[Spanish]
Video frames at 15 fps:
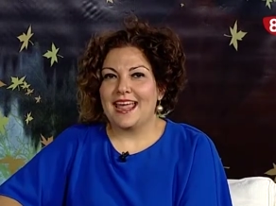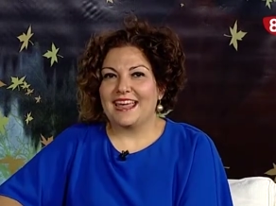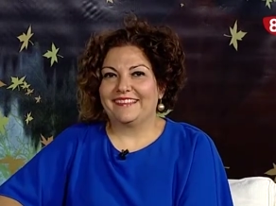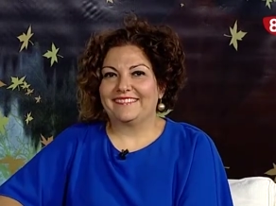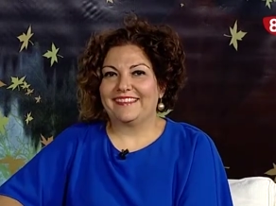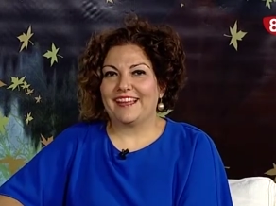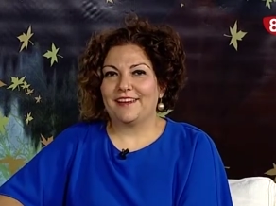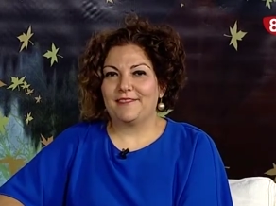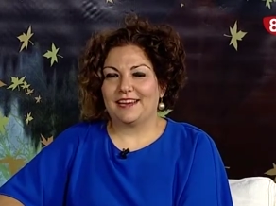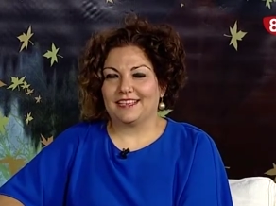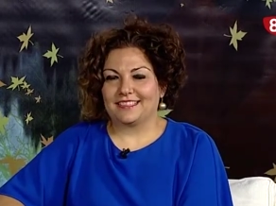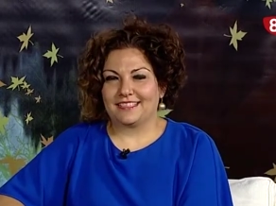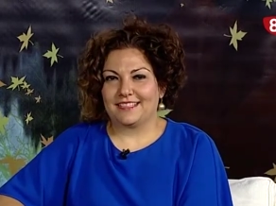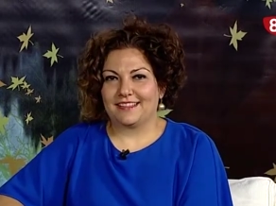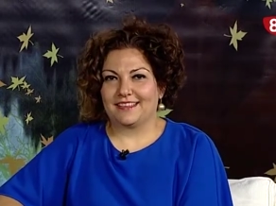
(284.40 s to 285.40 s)
de Ávila
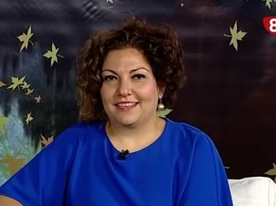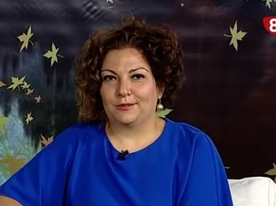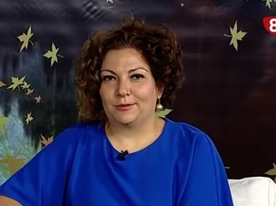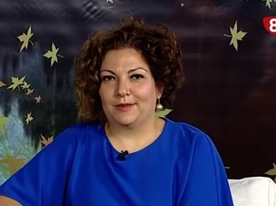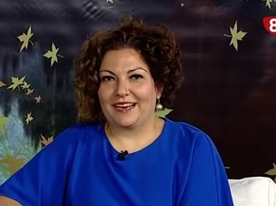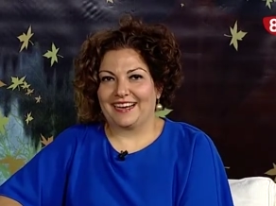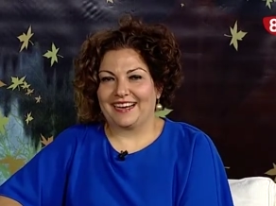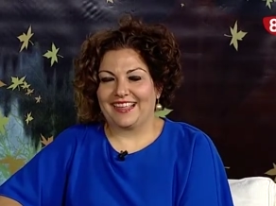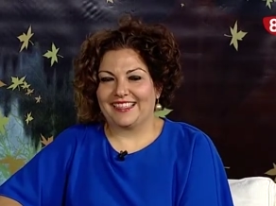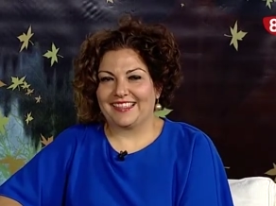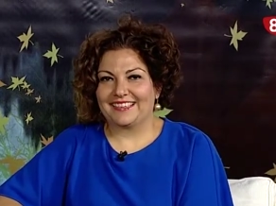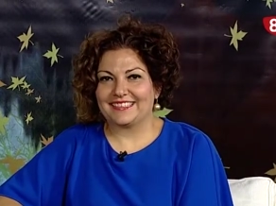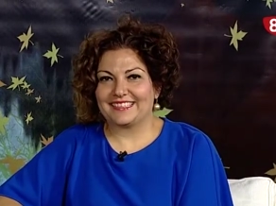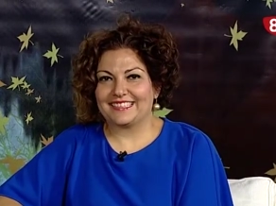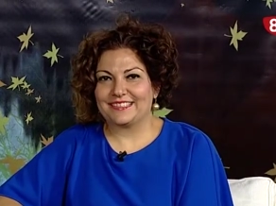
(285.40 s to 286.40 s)
así de natural.
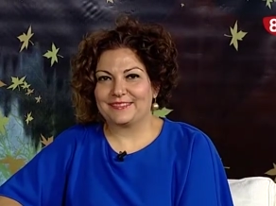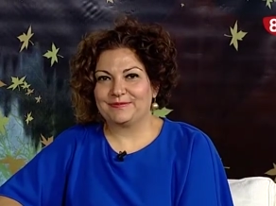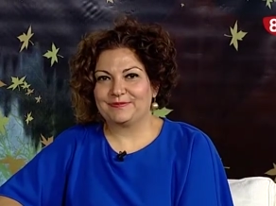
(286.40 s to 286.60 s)
Gracias.